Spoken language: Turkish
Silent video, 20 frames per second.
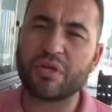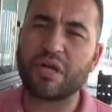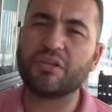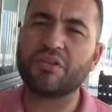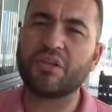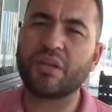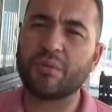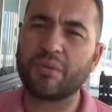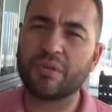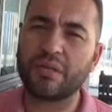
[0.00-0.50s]

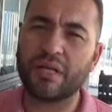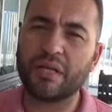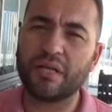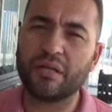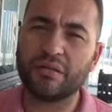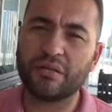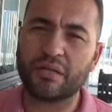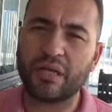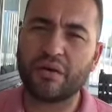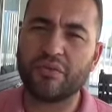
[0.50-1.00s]

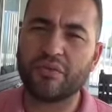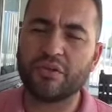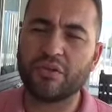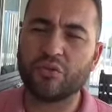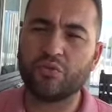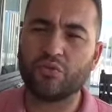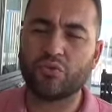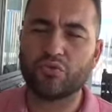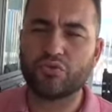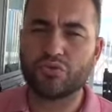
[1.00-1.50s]
antrenmanlara davet
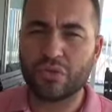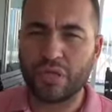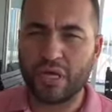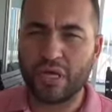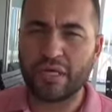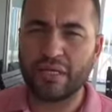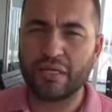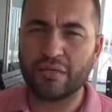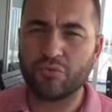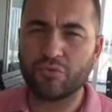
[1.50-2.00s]
ediyoruz,
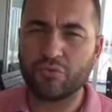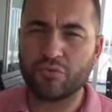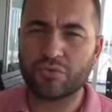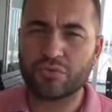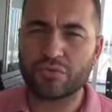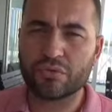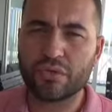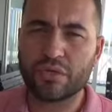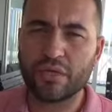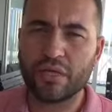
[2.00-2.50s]
dahil ediyoruz.